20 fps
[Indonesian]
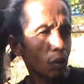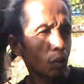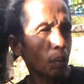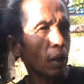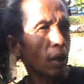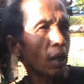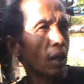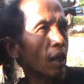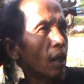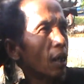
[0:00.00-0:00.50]

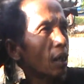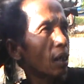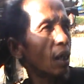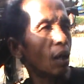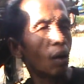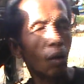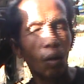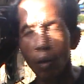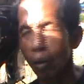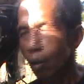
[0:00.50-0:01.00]
supaya kan
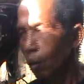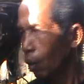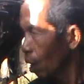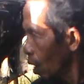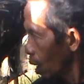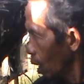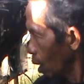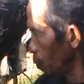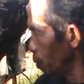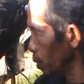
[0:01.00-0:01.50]
kalau
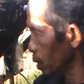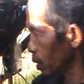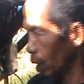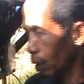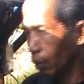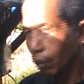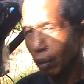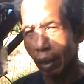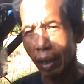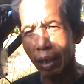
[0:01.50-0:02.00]
habis
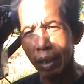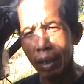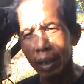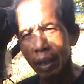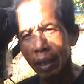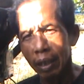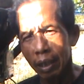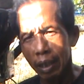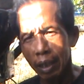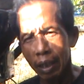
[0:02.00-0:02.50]
anu kan
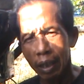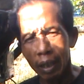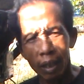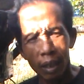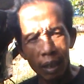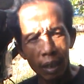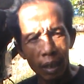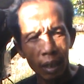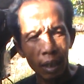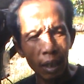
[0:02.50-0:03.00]

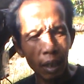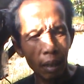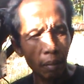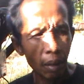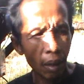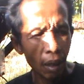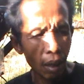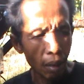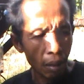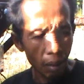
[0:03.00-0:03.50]
tidak
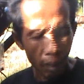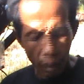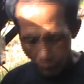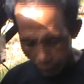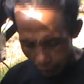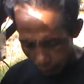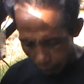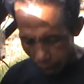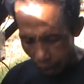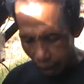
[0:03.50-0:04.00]

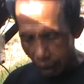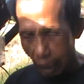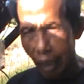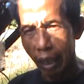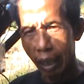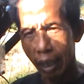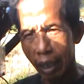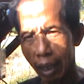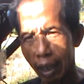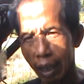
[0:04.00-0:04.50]
ada
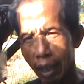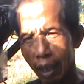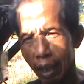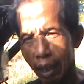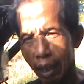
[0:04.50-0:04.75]
mendatangi ke